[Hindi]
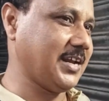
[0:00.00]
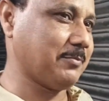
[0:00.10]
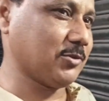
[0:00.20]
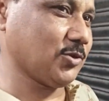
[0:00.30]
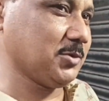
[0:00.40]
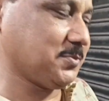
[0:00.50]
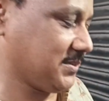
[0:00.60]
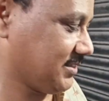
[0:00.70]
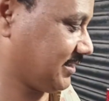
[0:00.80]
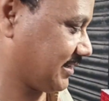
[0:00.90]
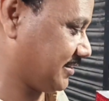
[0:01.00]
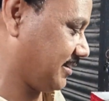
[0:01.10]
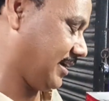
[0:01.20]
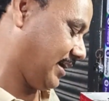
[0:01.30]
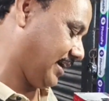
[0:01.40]
फिर आपको चौबीस पच्चीस
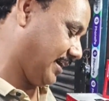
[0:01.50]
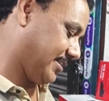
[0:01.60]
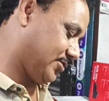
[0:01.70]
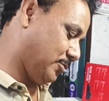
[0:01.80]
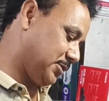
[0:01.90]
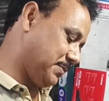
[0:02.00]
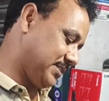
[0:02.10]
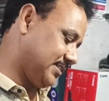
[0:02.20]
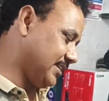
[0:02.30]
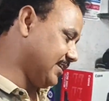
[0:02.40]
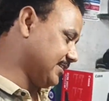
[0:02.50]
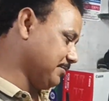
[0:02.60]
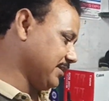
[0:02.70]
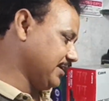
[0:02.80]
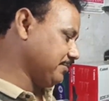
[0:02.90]
हाँ चौबीस पच्चीस से
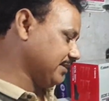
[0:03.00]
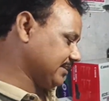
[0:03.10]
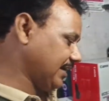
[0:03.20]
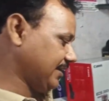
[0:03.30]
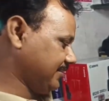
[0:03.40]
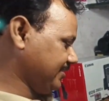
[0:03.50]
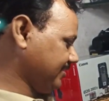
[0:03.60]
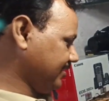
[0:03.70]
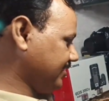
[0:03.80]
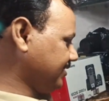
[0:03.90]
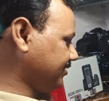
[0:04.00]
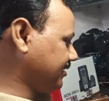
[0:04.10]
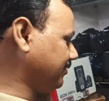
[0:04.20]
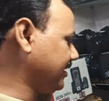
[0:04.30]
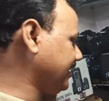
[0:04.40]
नीचे में नहीं मिलता है
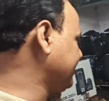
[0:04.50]
सेवन